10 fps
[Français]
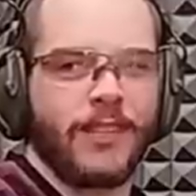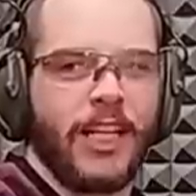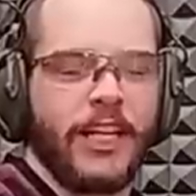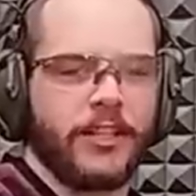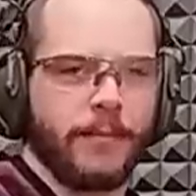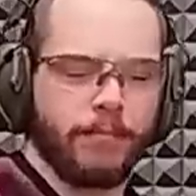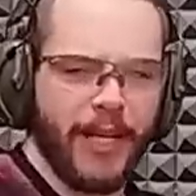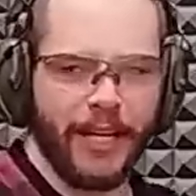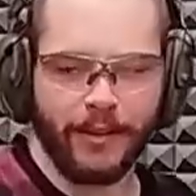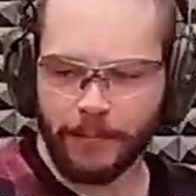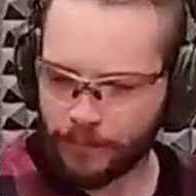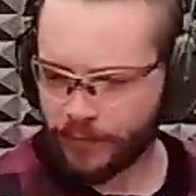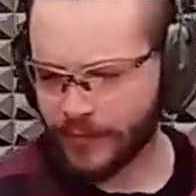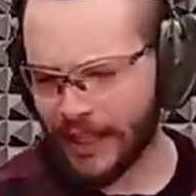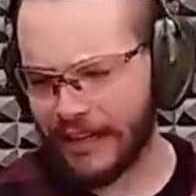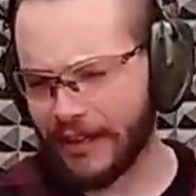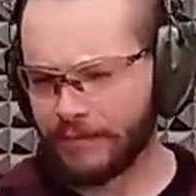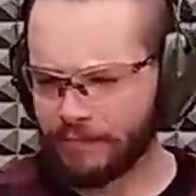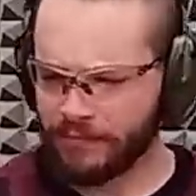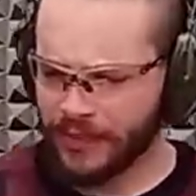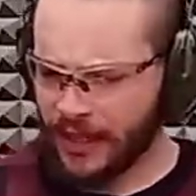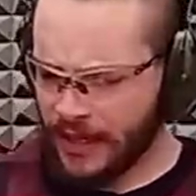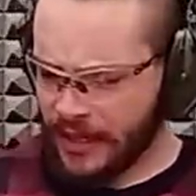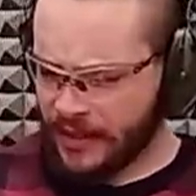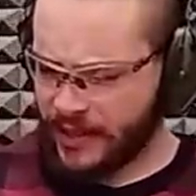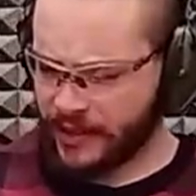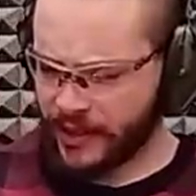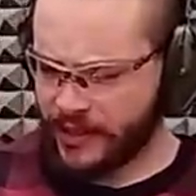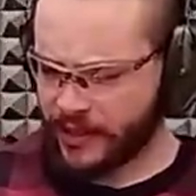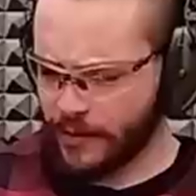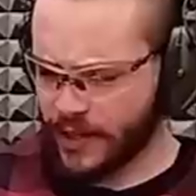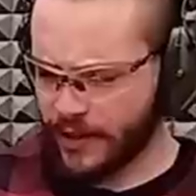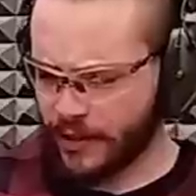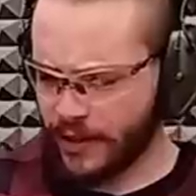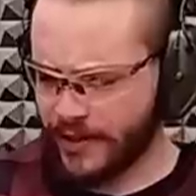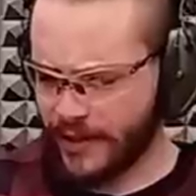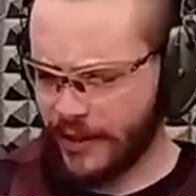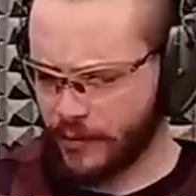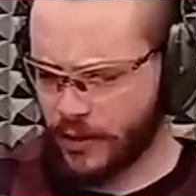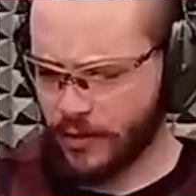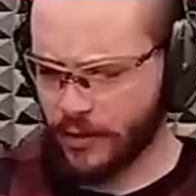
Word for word: Clic. Merde. Ah C'est triste comme ça quand les armes